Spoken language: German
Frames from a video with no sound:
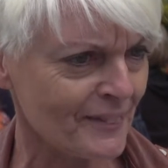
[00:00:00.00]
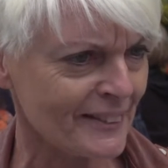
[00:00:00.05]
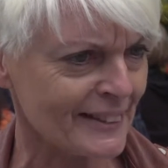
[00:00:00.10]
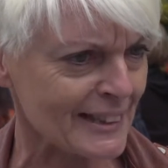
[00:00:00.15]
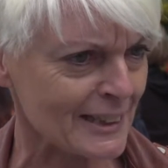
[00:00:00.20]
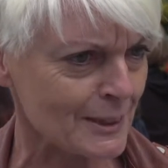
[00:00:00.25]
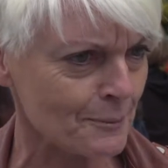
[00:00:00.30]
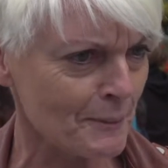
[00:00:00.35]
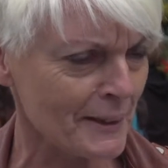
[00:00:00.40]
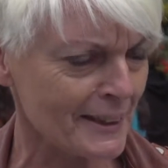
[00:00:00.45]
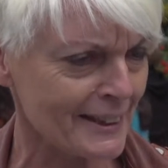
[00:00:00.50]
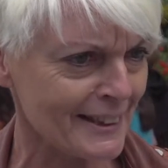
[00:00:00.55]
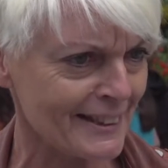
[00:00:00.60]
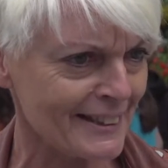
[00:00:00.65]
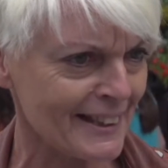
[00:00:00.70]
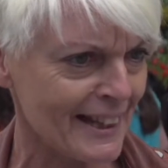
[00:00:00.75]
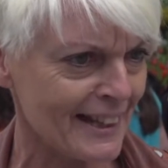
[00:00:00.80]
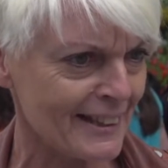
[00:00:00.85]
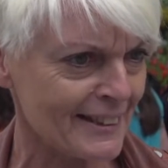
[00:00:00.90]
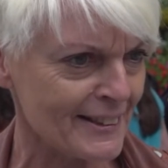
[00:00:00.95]
das
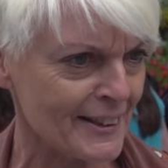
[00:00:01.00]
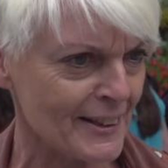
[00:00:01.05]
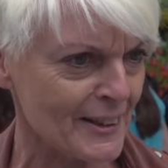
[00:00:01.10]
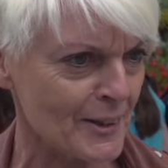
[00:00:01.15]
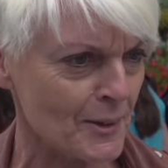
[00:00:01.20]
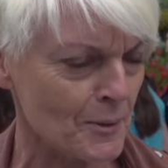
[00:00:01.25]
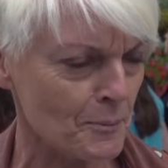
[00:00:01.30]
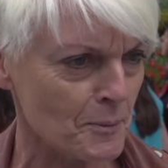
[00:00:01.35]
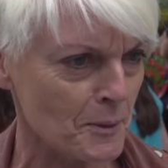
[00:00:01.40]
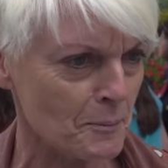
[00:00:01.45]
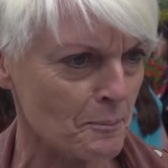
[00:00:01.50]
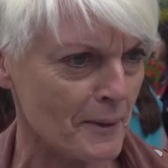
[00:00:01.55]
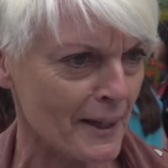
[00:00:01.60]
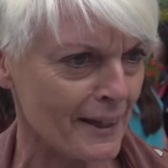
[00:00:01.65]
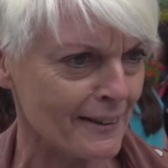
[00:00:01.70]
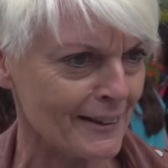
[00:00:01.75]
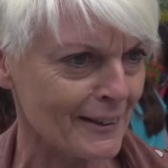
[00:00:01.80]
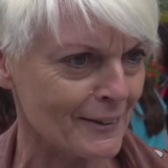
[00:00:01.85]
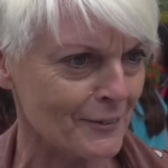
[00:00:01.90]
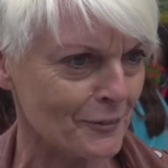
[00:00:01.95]
Miteinander mit
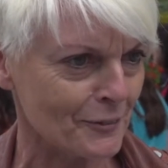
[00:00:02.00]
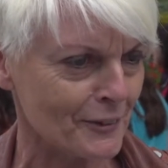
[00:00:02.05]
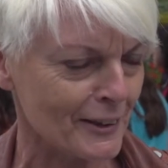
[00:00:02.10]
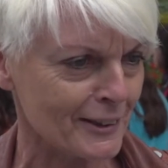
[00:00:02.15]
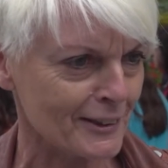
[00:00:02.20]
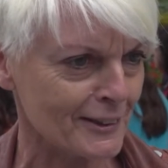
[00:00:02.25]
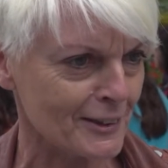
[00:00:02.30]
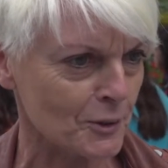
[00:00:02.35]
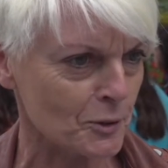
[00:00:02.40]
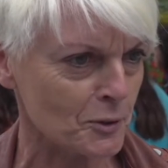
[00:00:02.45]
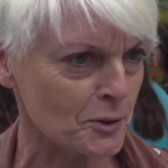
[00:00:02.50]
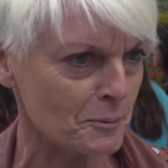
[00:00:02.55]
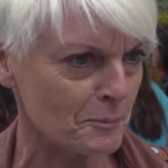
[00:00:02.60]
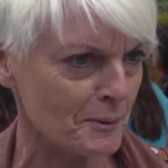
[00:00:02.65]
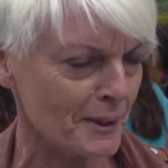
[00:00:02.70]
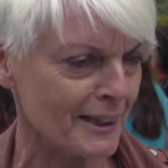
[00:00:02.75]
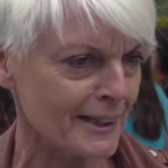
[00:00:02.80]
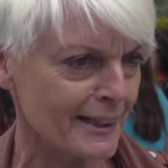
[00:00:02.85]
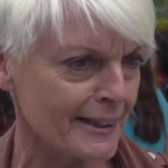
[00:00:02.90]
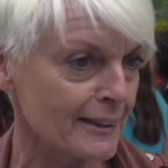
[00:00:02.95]
meinen
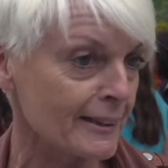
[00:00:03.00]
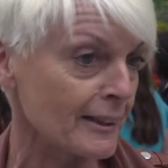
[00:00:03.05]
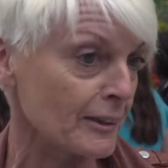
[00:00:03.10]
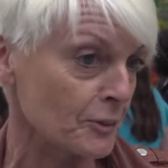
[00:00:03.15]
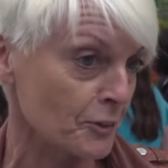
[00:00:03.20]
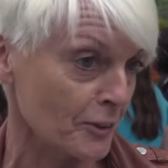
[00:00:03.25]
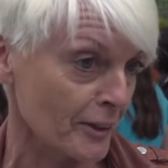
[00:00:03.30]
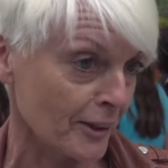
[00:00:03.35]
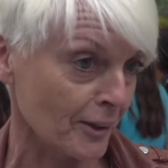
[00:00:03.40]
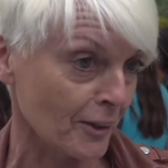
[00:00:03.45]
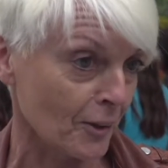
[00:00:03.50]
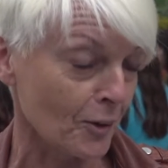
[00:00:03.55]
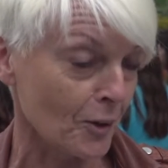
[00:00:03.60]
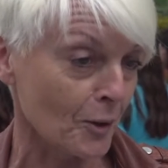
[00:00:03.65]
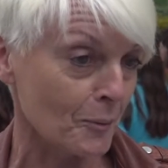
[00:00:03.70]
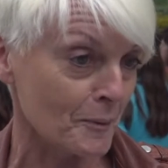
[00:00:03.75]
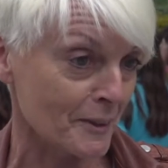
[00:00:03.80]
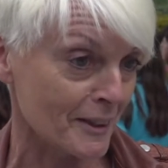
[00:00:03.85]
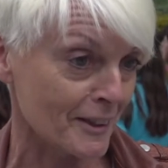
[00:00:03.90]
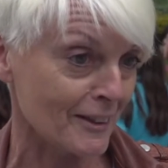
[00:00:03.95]
Fraktionsmitgliedern, natürlich
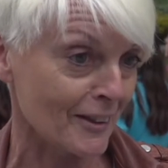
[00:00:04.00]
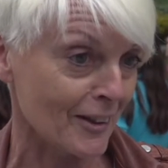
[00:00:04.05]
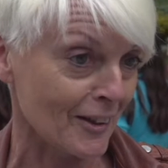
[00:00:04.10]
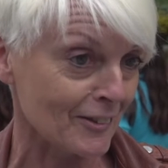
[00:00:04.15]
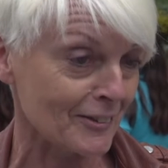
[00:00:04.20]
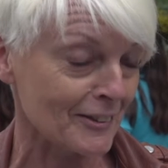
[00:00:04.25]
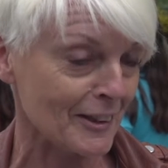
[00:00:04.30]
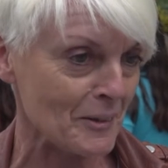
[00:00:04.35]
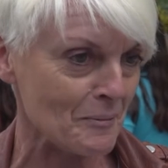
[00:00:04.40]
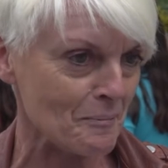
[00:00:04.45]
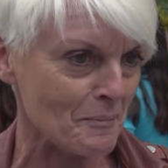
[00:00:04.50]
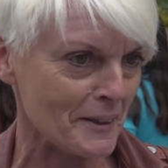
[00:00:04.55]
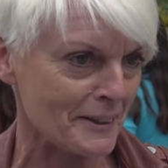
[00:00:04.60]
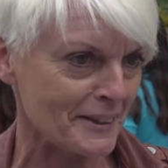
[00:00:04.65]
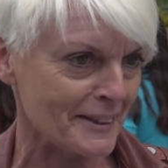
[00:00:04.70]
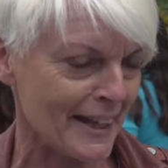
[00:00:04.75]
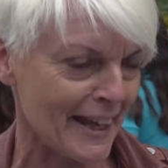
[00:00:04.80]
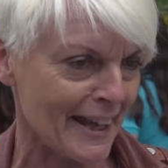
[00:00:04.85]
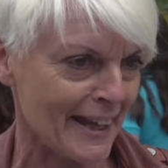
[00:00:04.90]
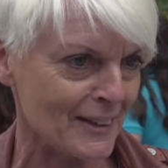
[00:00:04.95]
auch mit den anderen
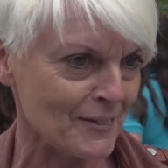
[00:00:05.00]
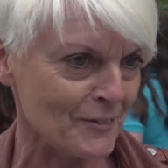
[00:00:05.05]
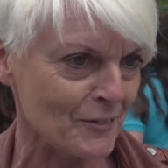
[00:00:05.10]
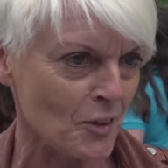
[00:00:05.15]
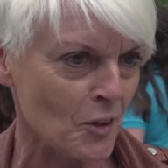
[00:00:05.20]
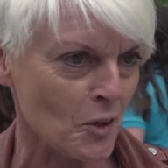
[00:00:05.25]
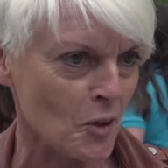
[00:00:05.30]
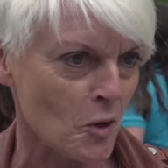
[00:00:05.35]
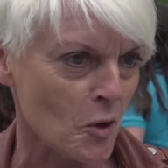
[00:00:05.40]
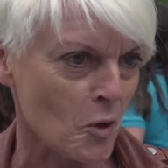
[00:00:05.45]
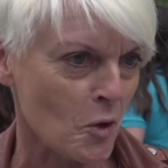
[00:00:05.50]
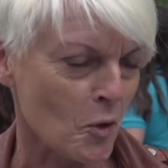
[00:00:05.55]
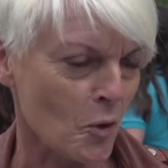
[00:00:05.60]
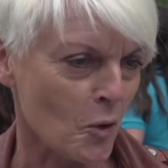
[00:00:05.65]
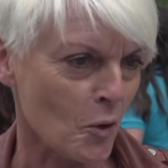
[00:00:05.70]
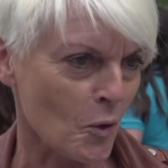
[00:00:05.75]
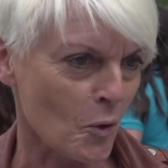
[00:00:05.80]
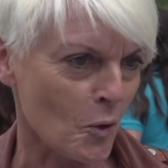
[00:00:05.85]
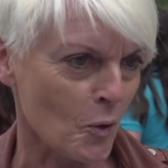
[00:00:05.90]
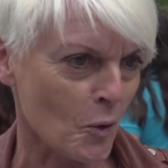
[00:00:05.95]
Parteien
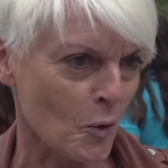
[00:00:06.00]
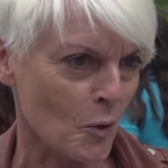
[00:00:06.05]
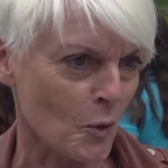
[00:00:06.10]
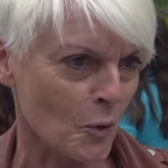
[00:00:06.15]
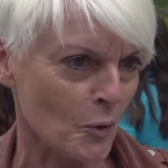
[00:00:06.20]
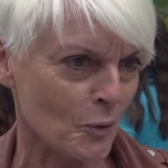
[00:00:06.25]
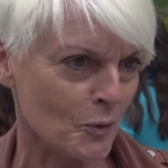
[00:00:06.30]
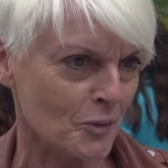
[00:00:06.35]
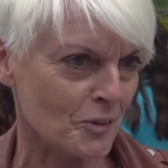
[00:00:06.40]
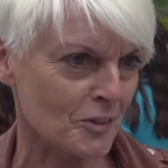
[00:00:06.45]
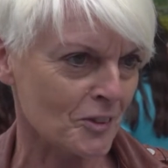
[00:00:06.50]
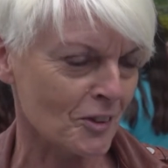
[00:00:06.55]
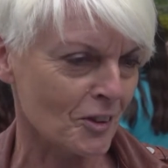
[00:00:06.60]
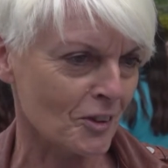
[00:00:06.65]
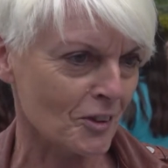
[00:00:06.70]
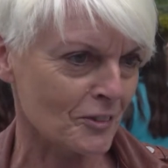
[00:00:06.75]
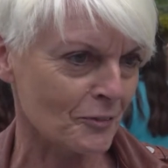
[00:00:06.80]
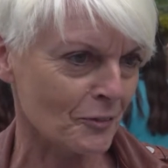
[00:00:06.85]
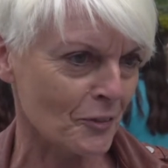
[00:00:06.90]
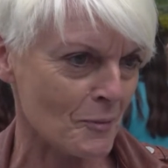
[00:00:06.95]
und
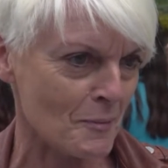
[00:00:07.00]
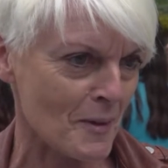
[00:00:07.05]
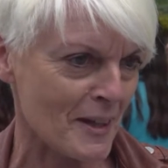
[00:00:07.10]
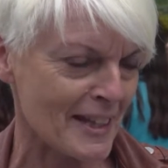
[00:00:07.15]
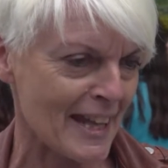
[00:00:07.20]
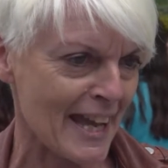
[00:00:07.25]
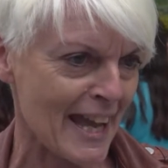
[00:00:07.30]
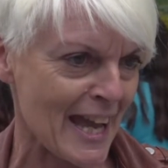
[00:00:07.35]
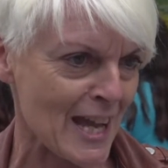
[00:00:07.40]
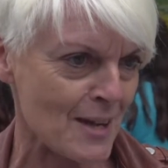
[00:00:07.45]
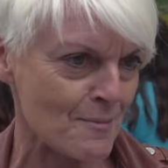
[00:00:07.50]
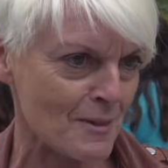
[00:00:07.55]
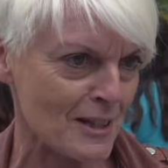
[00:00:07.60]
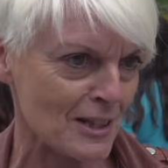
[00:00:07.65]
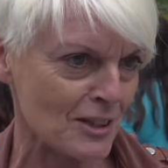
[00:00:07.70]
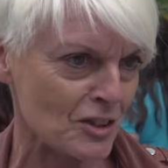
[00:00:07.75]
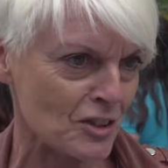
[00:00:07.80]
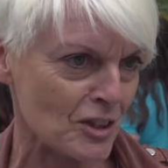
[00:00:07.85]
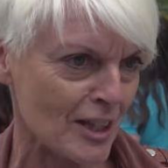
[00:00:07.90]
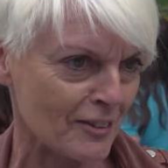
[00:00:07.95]
ja, für meine
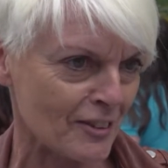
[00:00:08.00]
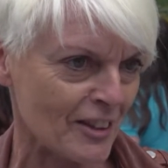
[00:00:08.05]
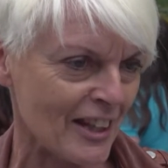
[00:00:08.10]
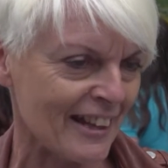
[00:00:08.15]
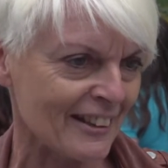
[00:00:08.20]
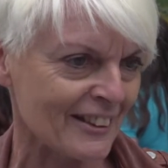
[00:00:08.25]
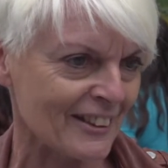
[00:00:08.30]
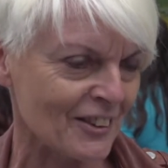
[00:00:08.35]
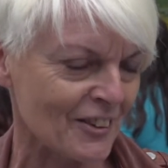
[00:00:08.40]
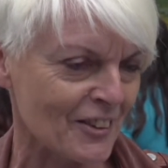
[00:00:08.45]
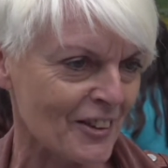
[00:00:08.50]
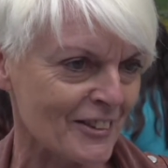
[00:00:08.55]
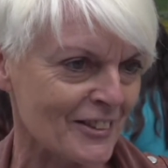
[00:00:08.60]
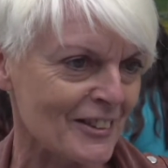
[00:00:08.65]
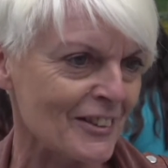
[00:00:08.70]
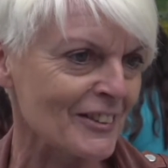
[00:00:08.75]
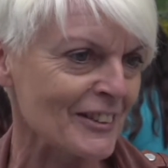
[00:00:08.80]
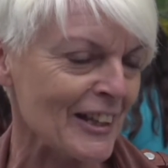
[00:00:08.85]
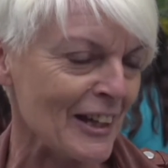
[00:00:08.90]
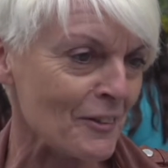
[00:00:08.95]
Heimatstadt
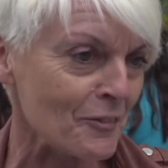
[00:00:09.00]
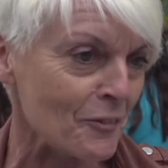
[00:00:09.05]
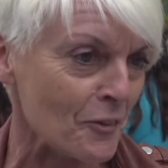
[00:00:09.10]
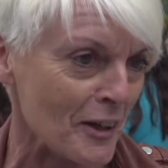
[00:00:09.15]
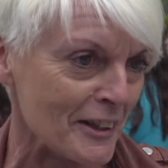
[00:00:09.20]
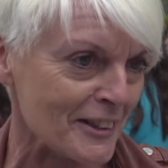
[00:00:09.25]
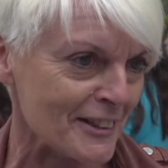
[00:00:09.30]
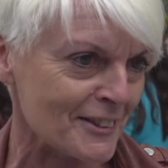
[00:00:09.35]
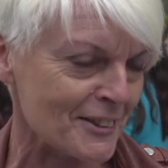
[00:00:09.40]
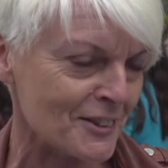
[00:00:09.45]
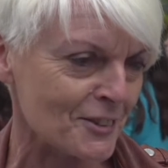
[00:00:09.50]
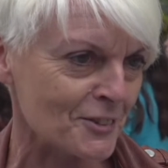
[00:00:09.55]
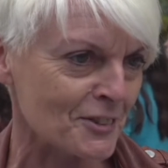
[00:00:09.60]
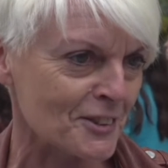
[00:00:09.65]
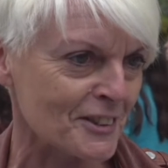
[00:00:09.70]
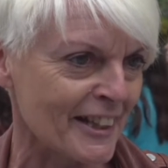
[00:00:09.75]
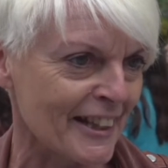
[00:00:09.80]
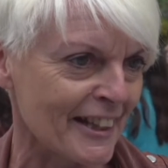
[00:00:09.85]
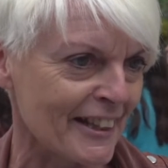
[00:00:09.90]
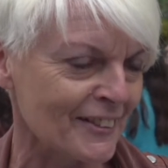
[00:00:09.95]
halt nach vorne zu
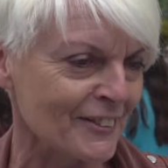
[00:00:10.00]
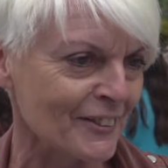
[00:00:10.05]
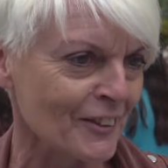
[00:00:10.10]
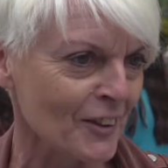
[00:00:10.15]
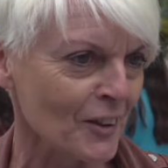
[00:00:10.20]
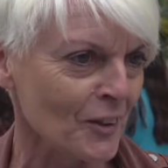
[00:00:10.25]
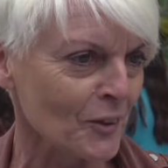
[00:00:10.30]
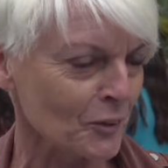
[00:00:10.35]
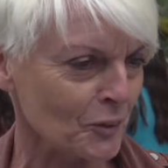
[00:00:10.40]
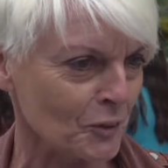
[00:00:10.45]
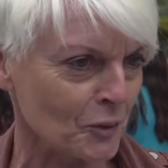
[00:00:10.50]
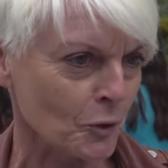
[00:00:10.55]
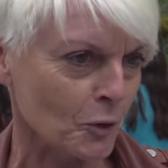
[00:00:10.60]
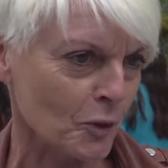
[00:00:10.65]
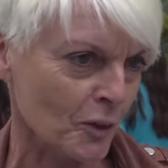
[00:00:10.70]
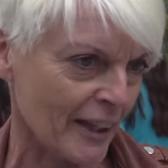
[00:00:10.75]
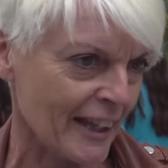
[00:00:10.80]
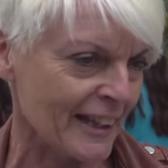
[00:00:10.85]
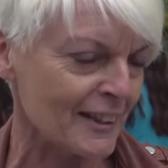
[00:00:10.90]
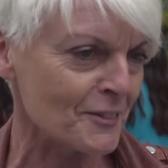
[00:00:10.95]
sehen und
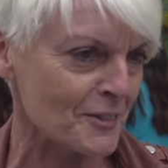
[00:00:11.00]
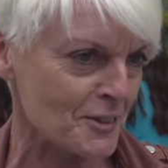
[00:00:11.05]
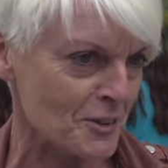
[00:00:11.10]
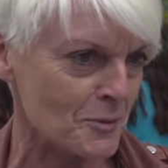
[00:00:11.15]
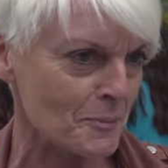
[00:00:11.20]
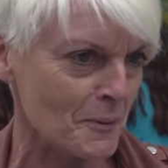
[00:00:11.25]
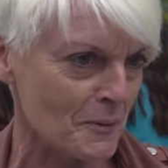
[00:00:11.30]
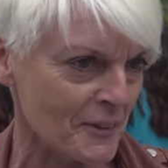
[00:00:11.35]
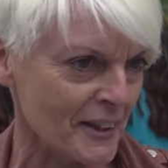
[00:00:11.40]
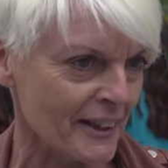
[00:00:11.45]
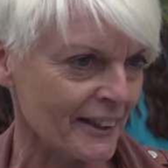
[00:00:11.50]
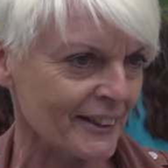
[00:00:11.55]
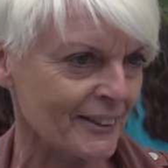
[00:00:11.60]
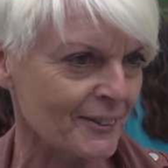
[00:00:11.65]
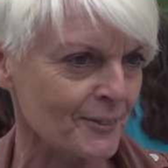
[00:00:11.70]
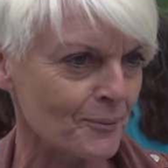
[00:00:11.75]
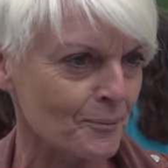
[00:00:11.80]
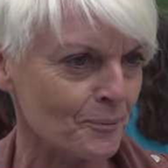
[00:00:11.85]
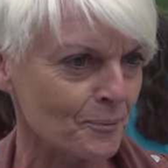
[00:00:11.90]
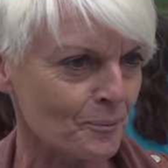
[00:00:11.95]
doch etwas zu
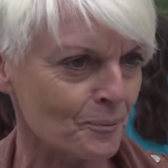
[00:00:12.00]
bewirken.